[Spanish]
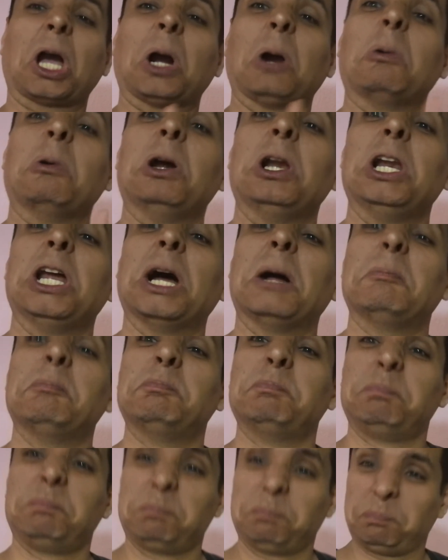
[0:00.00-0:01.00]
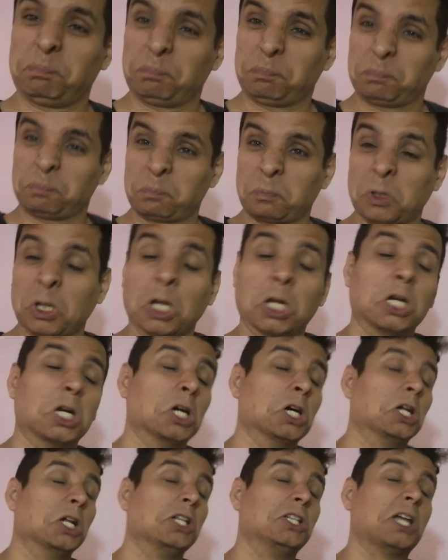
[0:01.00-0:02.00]
William,
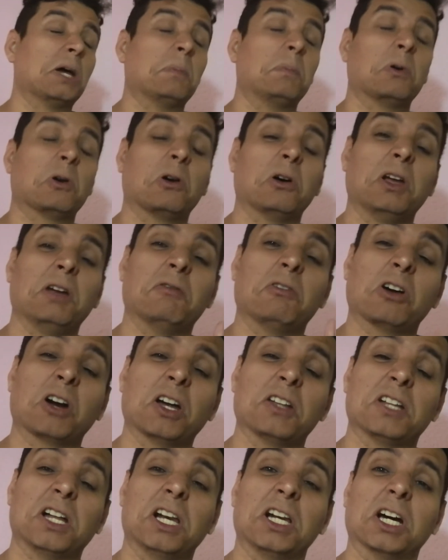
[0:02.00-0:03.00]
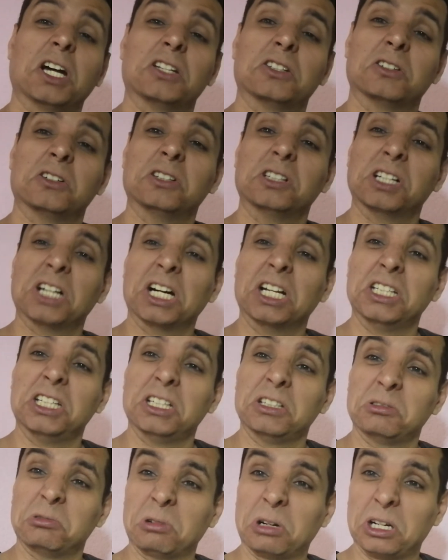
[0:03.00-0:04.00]
te prohíbo que salgas con
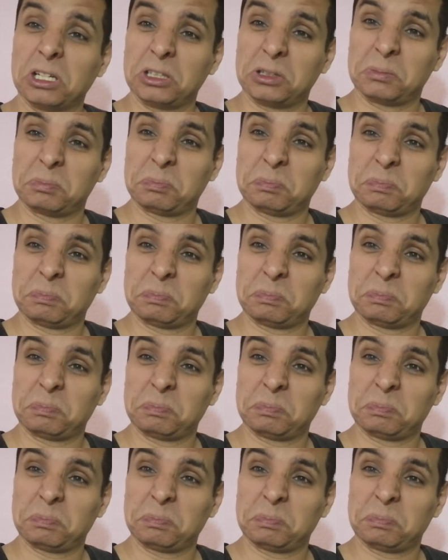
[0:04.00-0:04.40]
Candice White.